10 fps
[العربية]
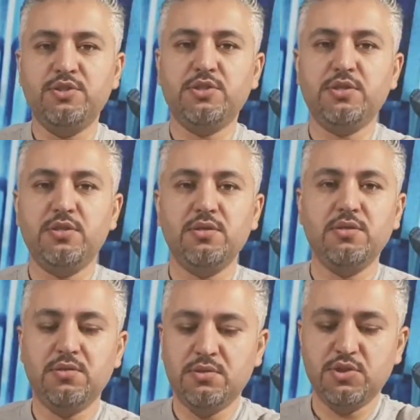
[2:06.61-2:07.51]

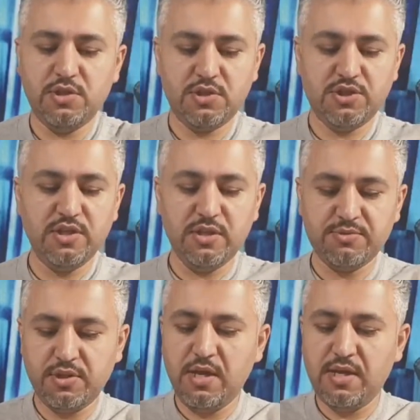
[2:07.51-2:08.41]
كذي كذي
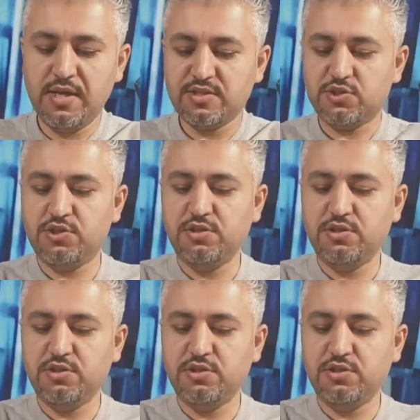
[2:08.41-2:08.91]
يمشي لا الليزر